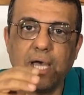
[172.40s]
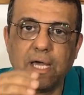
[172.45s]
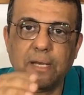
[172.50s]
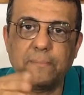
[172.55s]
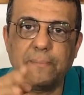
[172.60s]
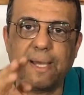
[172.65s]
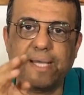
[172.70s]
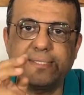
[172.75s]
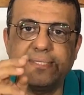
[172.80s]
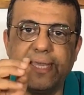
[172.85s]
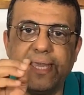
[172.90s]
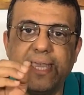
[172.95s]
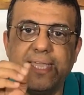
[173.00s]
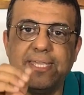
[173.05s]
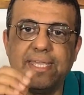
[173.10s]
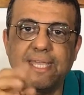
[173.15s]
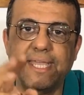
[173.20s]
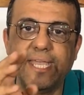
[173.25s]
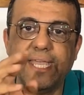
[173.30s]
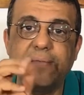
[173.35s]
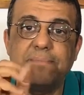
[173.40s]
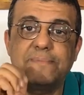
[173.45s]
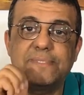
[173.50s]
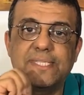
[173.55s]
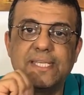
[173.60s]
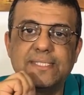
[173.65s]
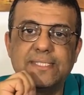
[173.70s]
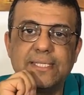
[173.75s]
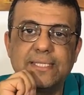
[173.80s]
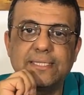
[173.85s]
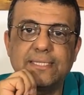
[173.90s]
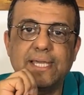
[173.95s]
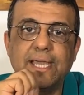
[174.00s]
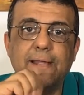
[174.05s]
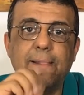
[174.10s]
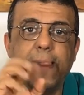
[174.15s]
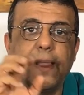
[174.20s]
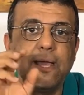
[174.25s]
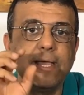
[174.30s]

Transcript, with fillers: أربع دقايق خمسة ستة